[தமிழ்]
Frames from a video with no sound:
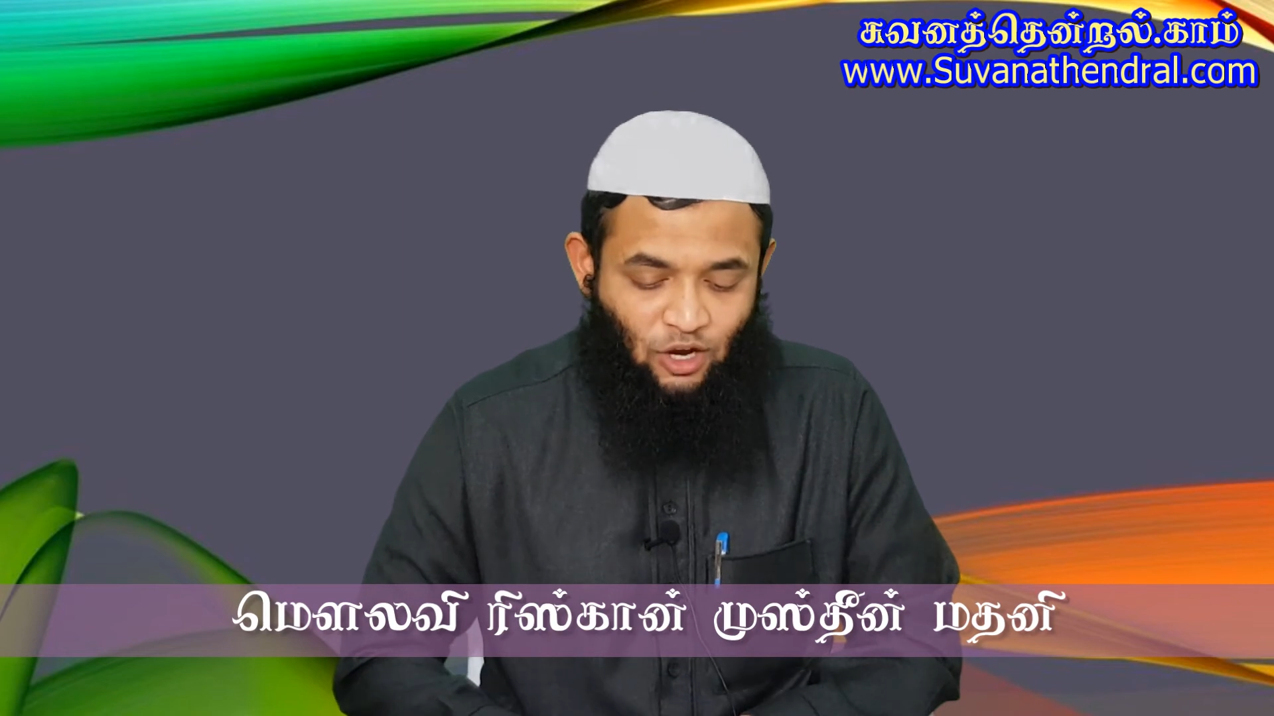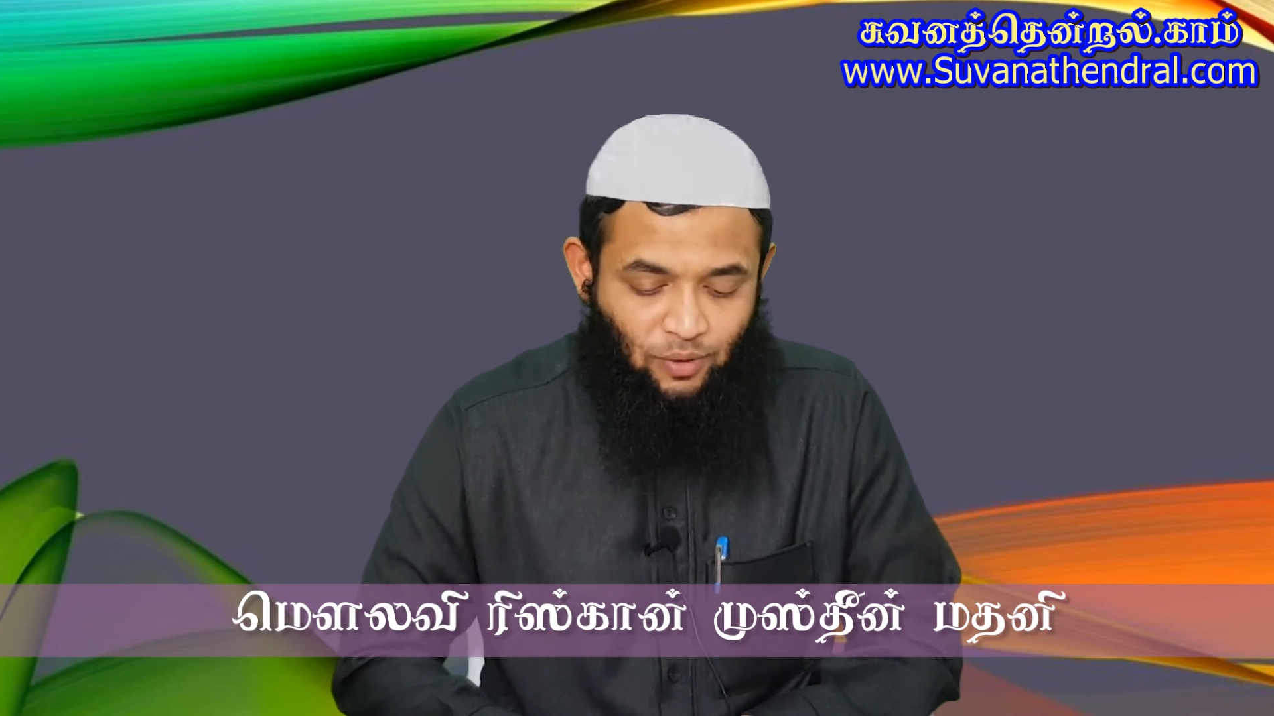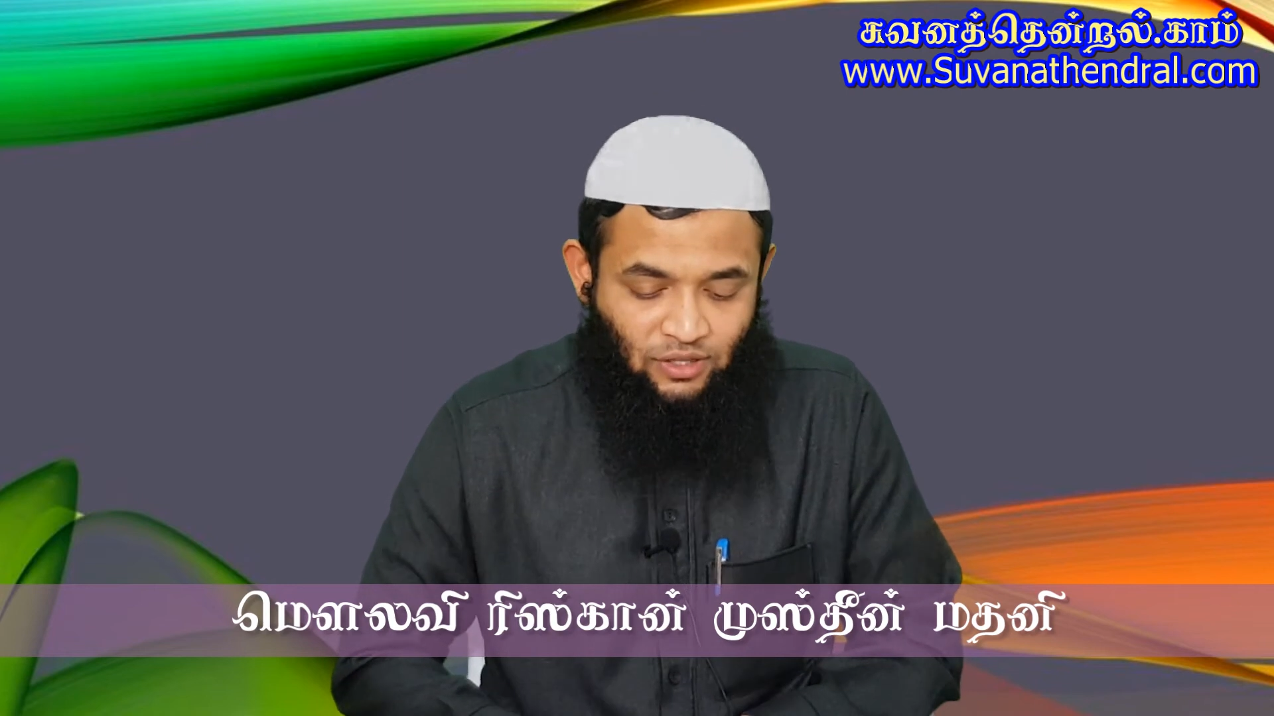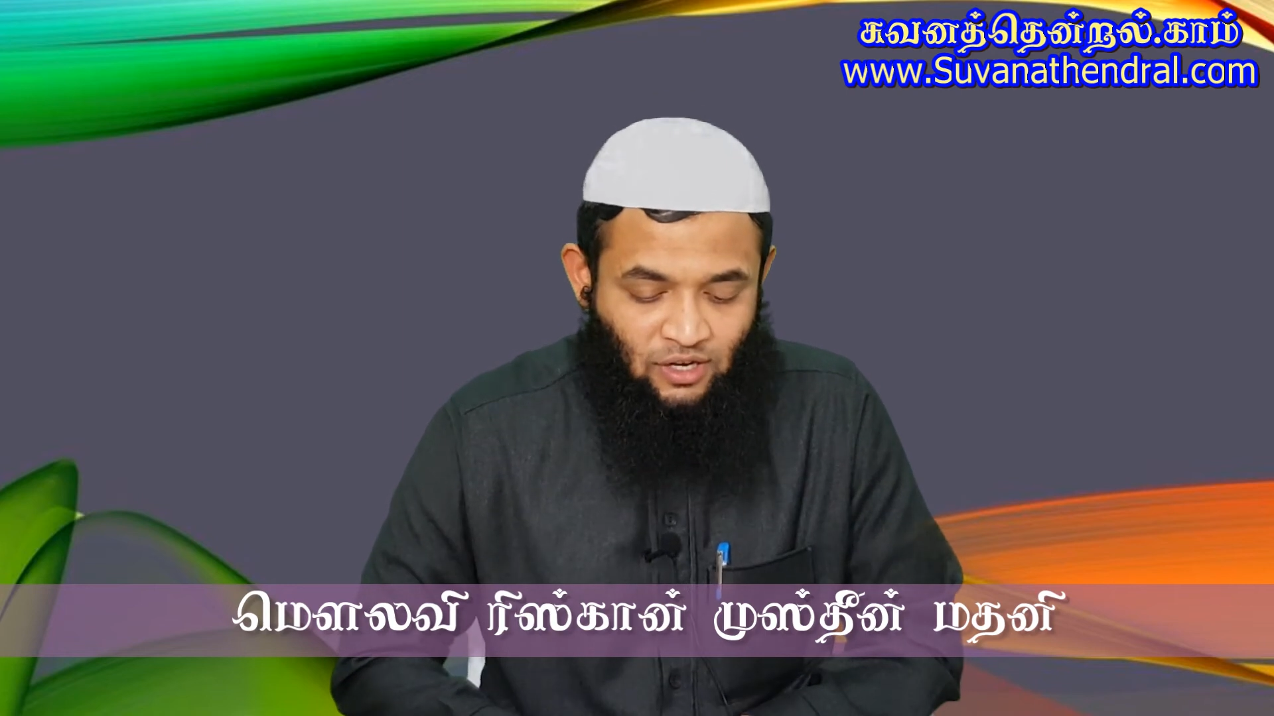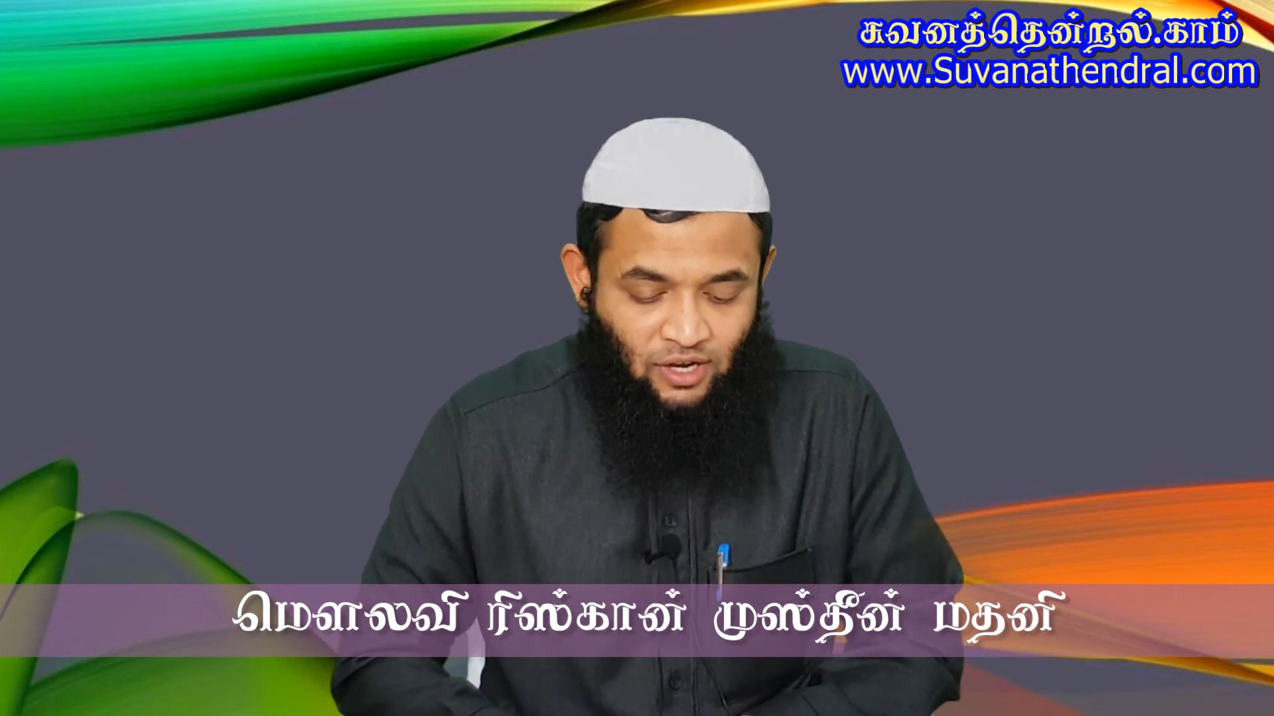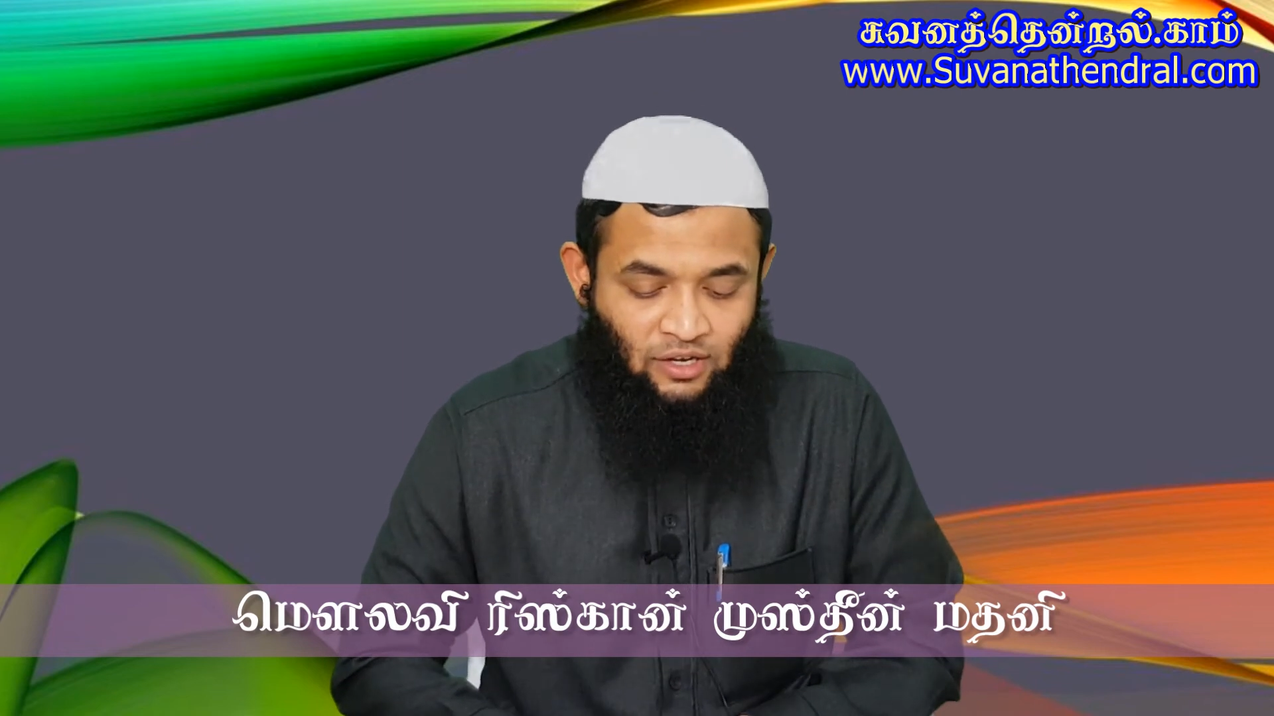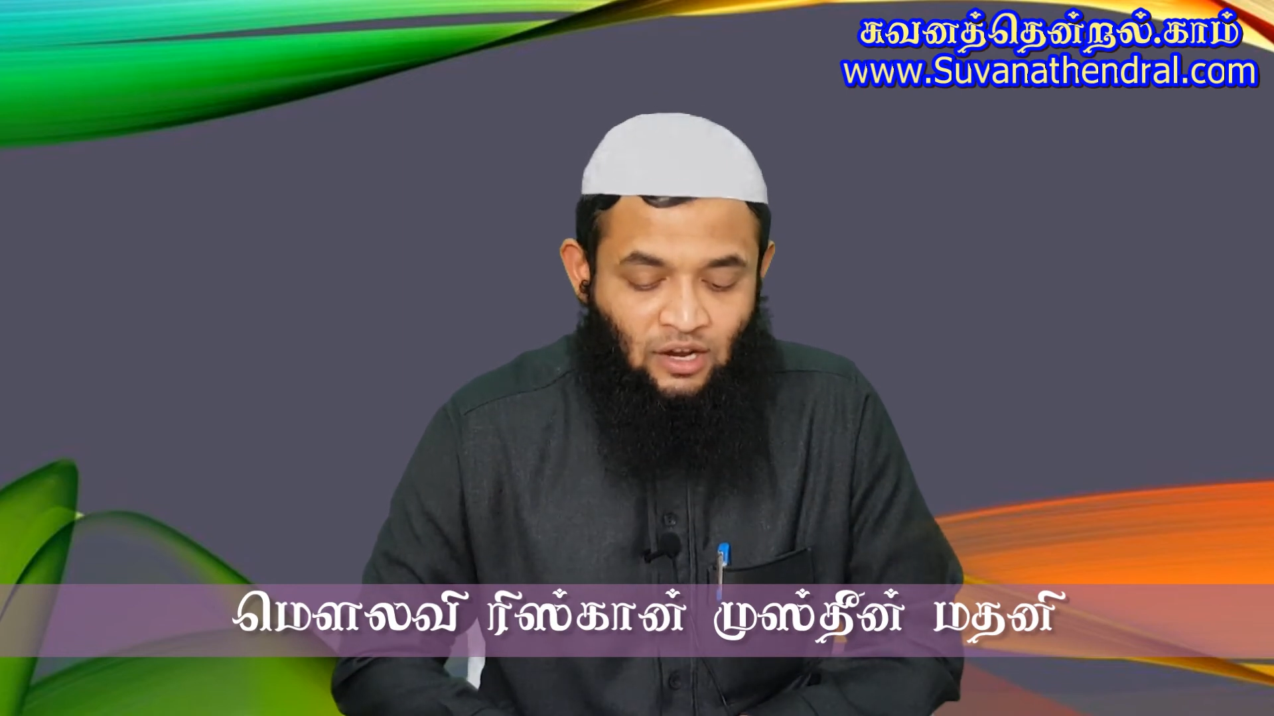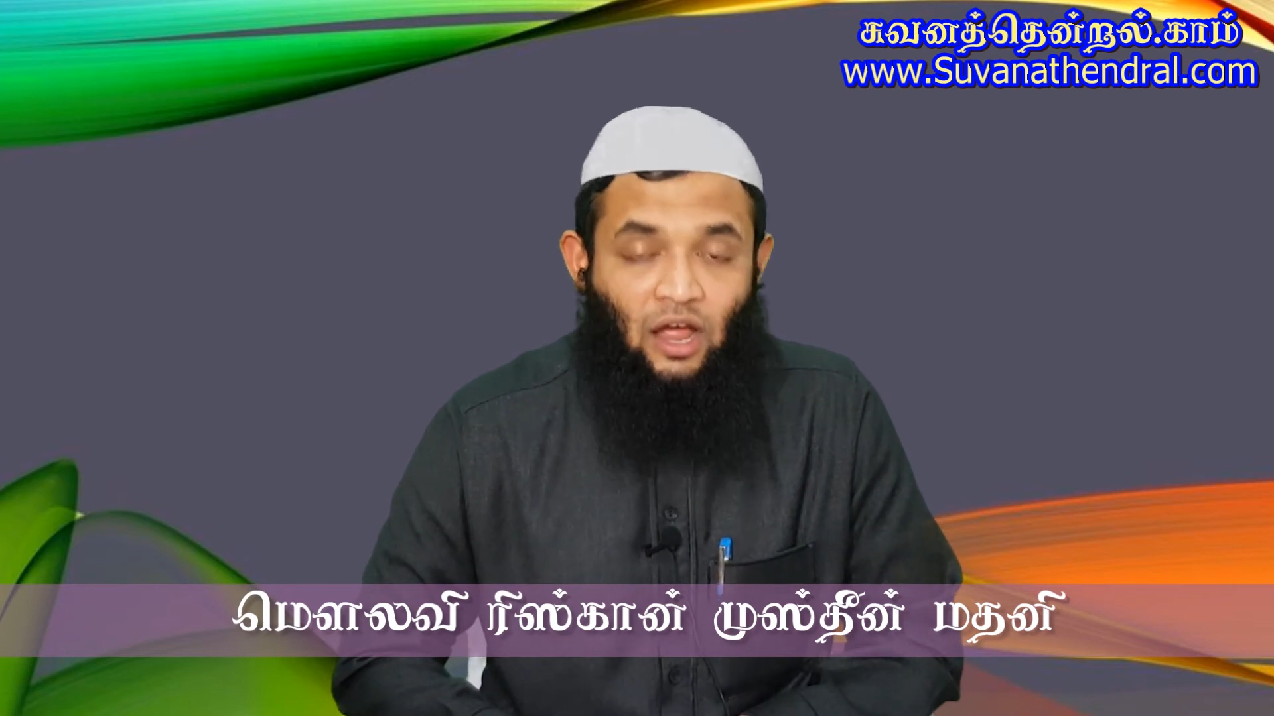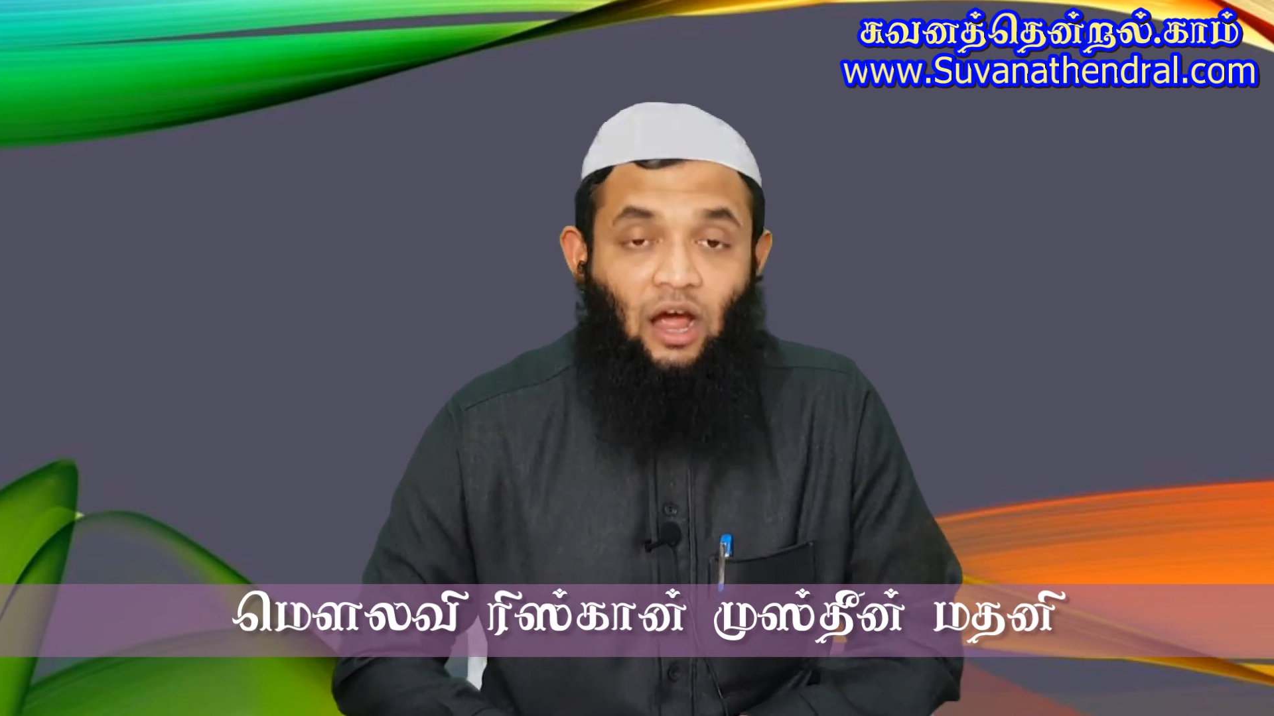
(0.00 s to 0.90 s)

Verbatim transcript: ஞாபகப்படுத்துகின்றேன்